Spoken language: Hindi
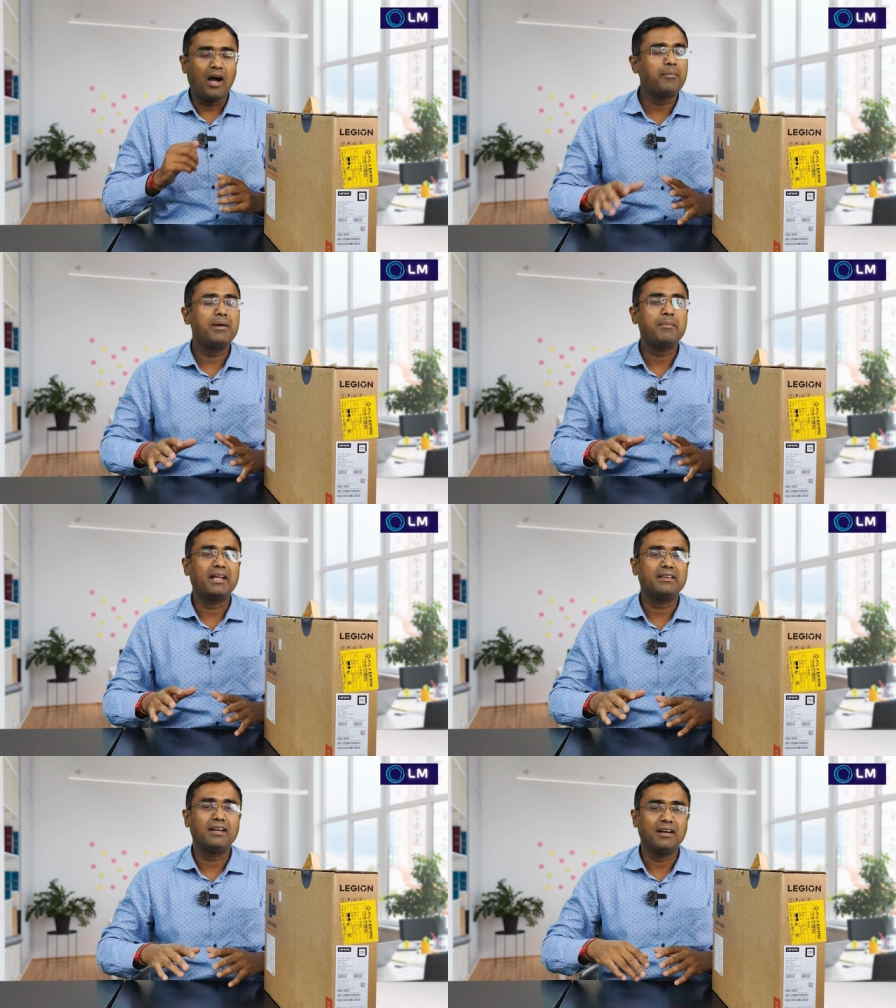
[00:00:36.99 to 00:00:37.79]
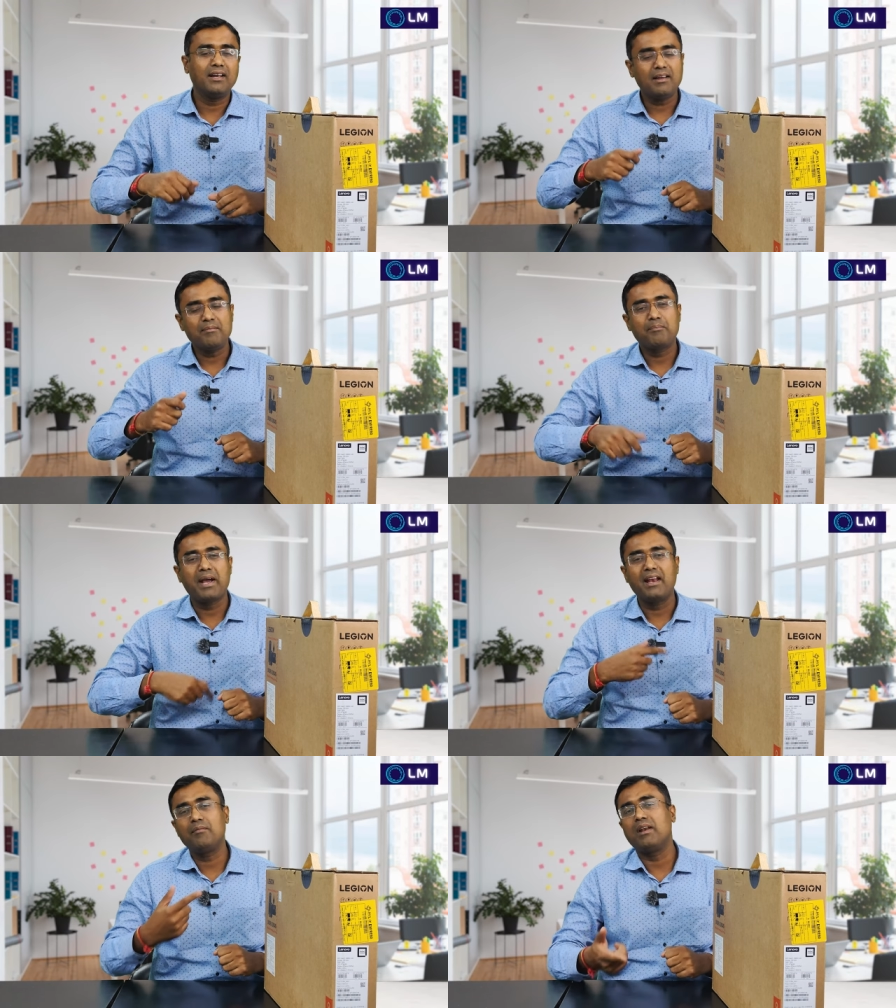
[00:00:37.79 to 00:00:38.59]
अभी हम बात नहीं करेंगे
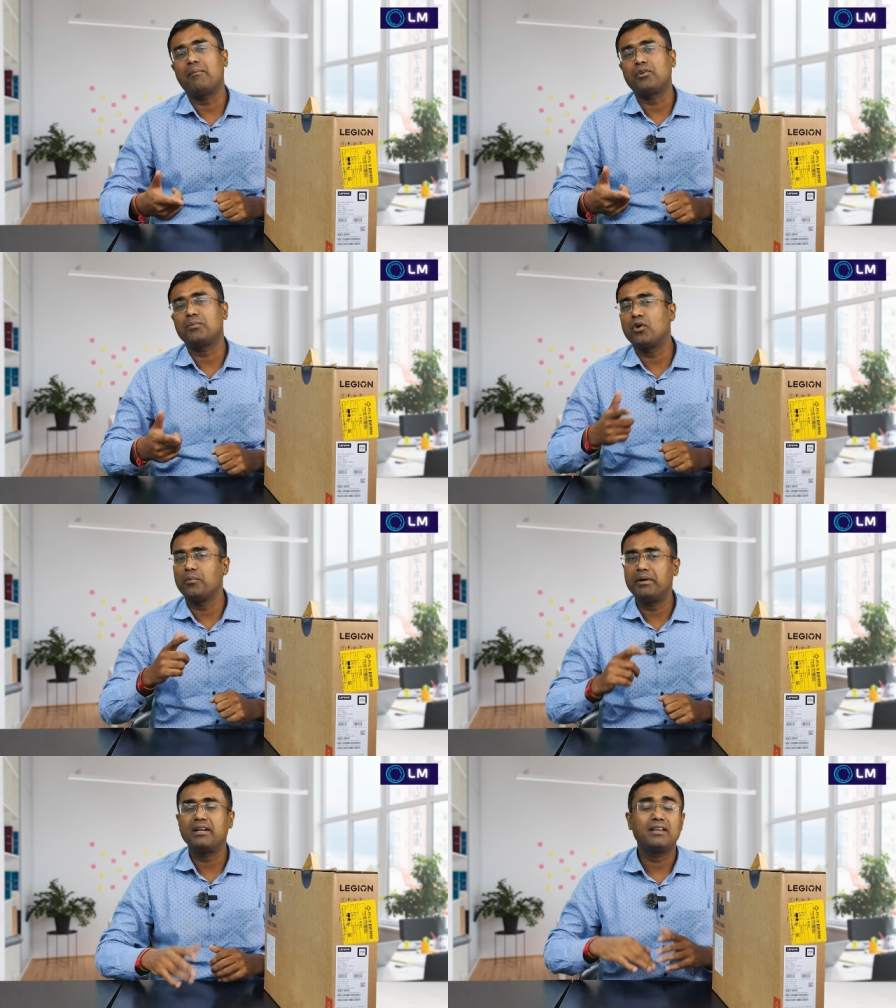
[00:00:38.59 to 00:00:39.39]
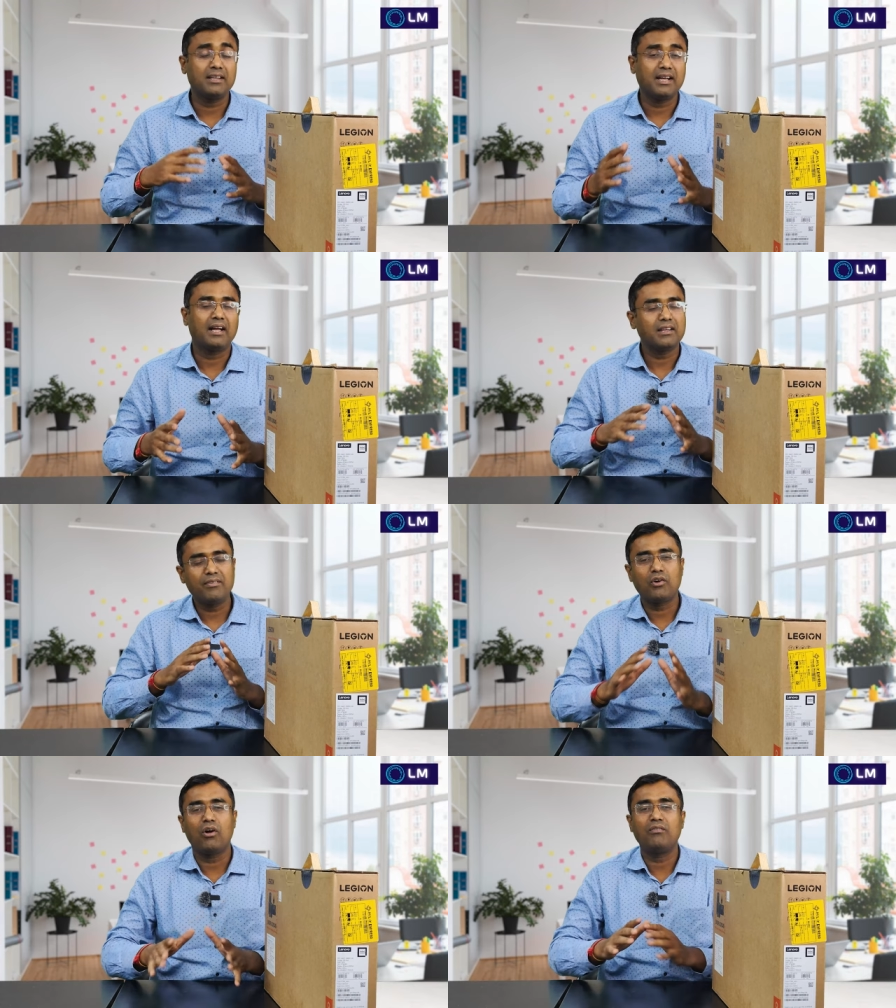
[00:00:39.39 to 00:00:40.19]
पहले हम लैपटॉप को ओपन करते हैं दिखाते
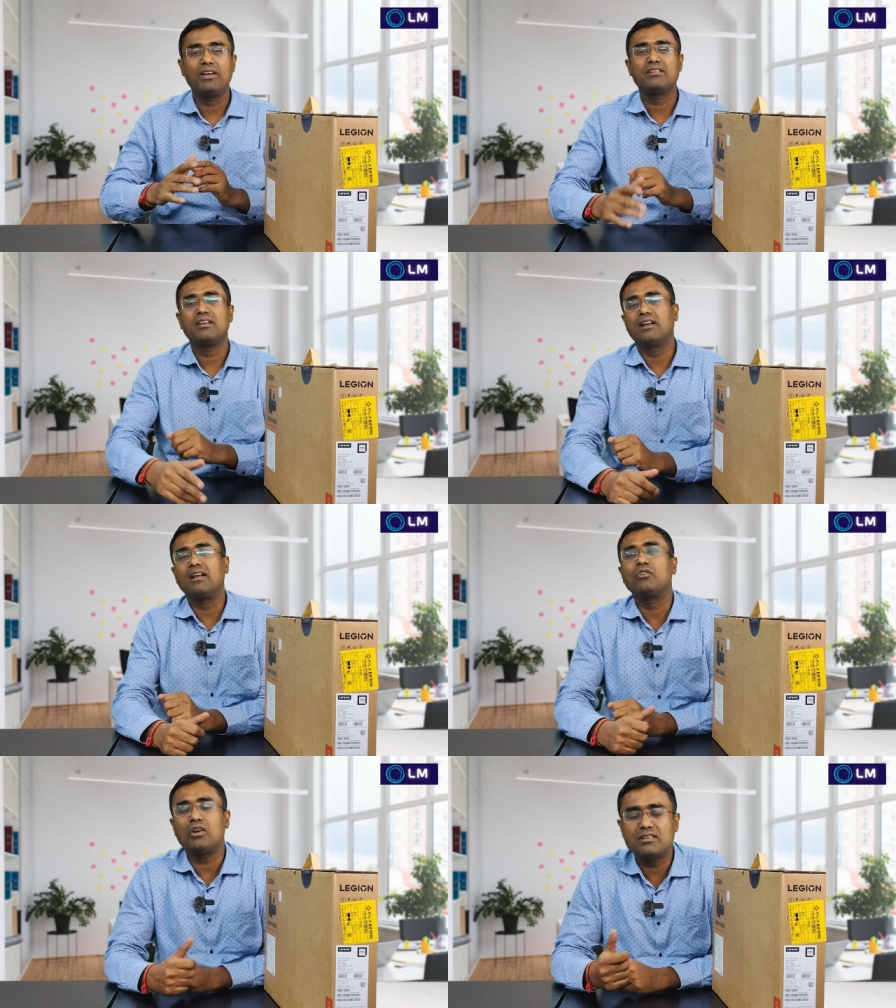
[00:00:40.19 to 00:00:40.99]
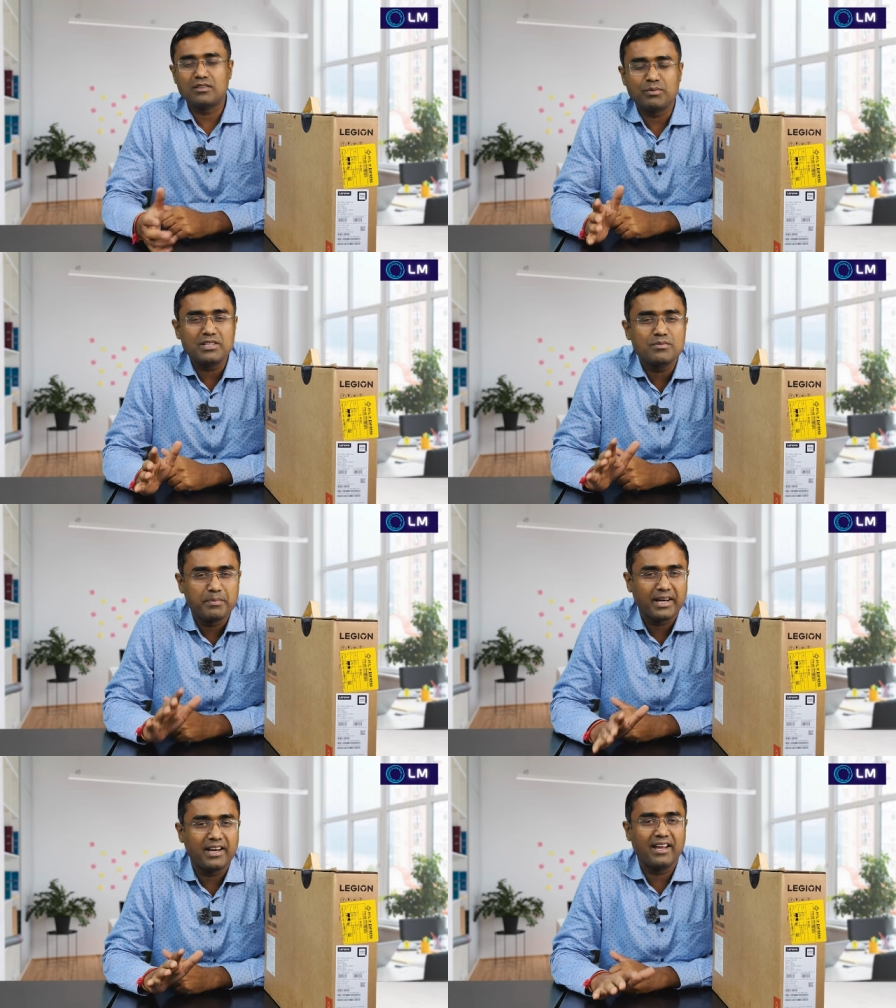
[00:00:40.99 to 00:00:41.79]
हैं फिर कॉन्फिगेशन देखेंगे थोड़ा सस्पेंस
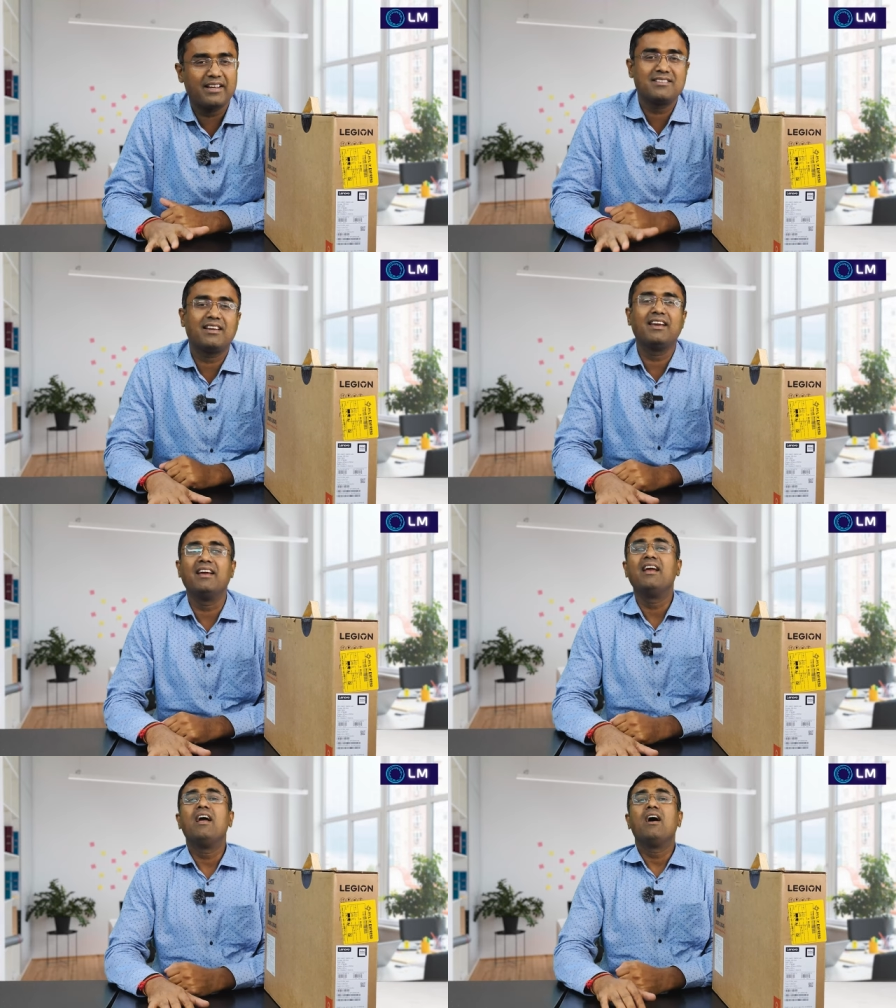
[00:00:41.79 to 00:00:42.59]
बना रहना चाहिए